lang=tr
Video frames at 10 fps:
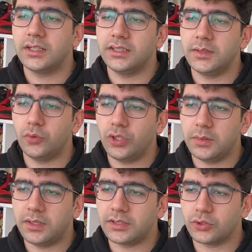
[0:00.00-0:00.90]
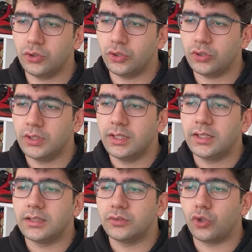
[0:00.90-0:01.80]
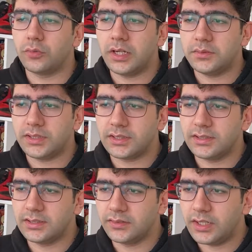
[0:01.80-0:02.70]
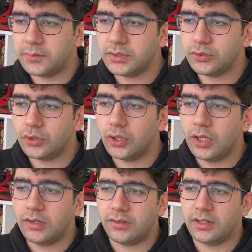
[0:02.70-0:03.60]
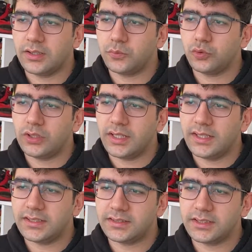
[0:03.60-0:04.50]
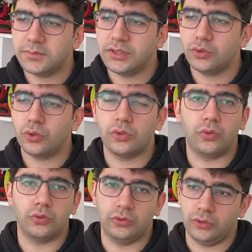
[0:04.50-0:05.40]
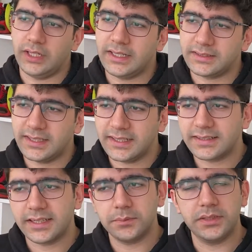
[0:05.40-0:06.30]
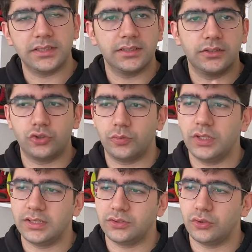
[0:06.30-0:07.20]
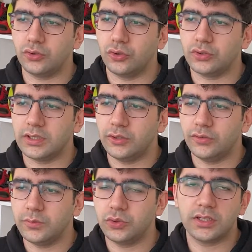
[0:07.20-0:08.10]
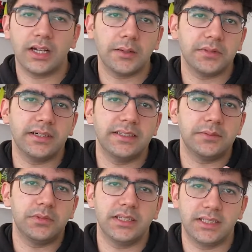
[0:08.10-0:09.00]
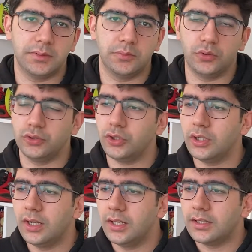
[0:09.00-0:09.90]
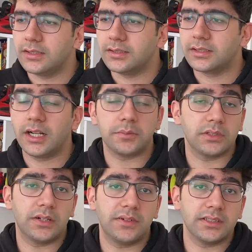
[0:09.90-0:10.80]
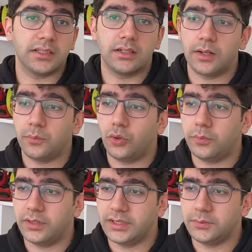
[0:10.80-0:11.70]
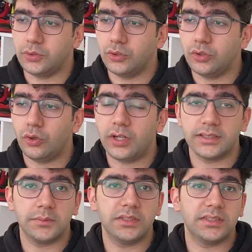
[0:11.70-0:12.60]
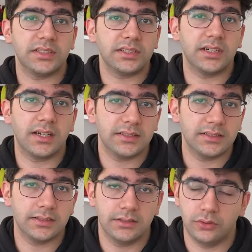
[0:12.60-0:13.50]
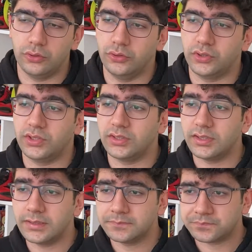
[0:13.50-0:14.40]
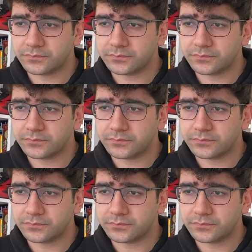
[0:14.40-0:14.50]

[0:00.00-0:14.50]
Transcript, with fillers: Yine böyle başlıyor. Normal bir şekilde devam ediyor fakat burada ekstra bir yol oluyor. Yani tekrar bir stimülasyon gönderiliyor ve bu da kalpte aritmiye sebep oluyor. E, kalp daha fazla kan pompalayabiliyor. O anda bir taşikardi oluyor kişide.